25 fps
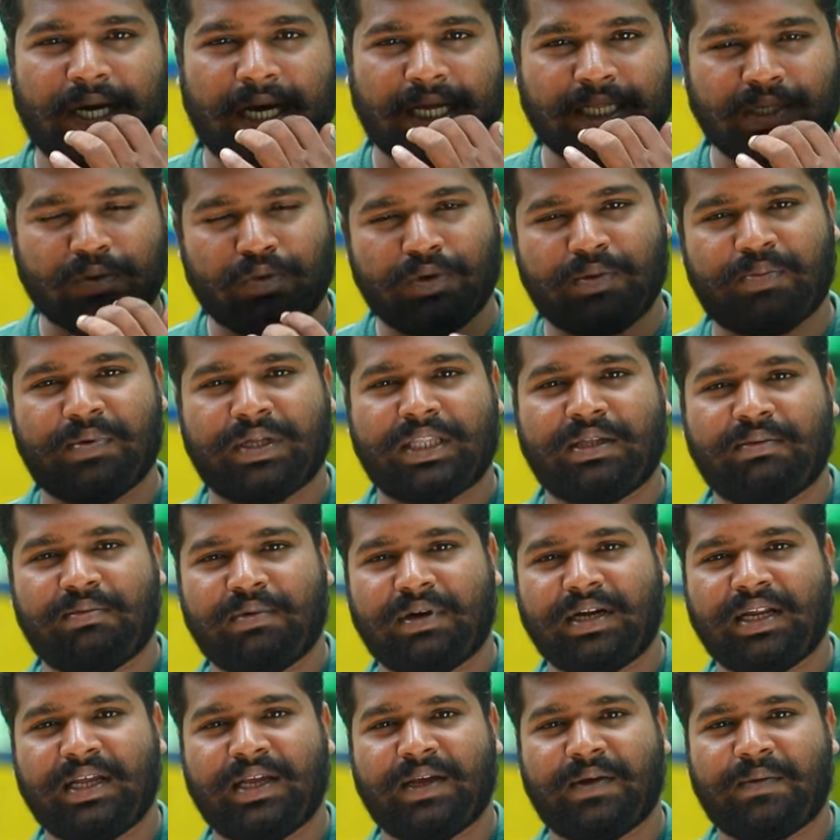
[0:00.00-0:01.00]
அதை உற்பத்தி
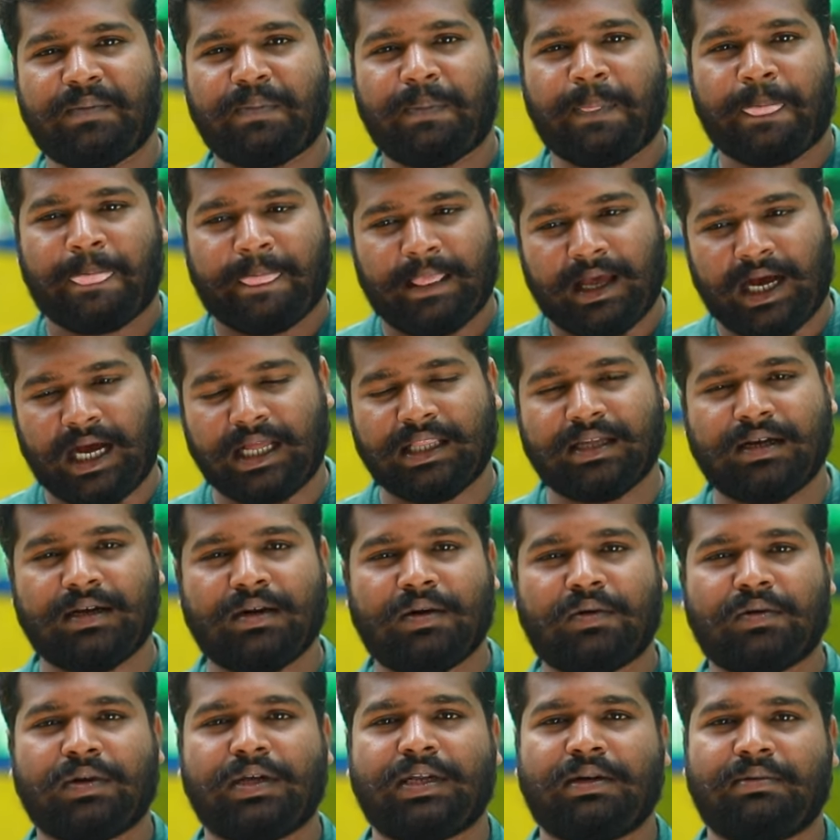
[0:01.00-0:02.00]
பண்ணி அதுங்கள
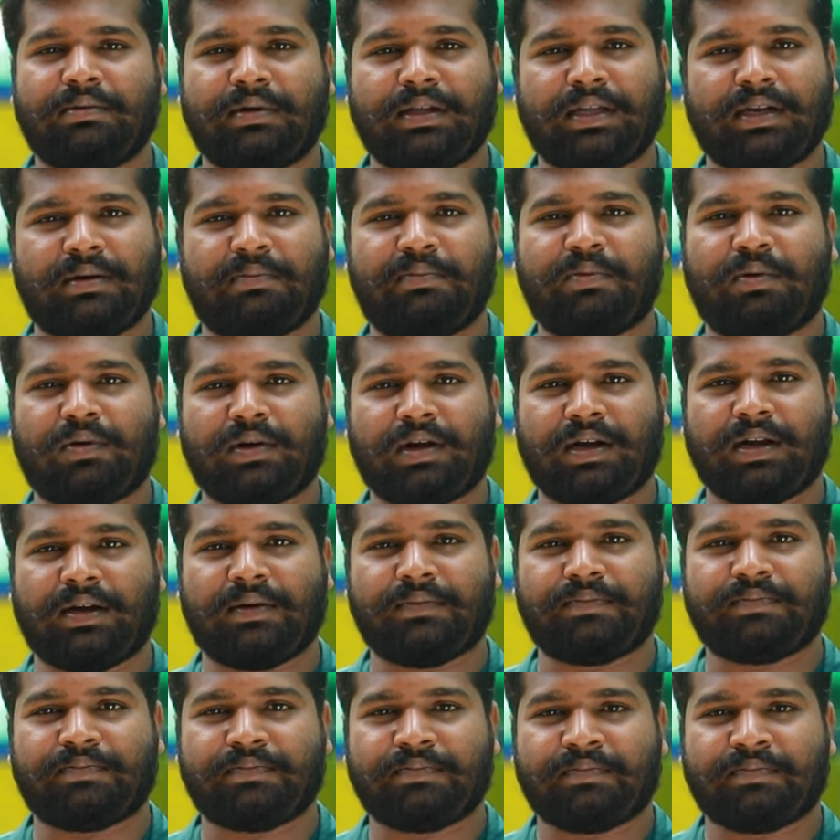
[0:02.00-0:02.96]
கூட நம்ம இதில் போடலாம்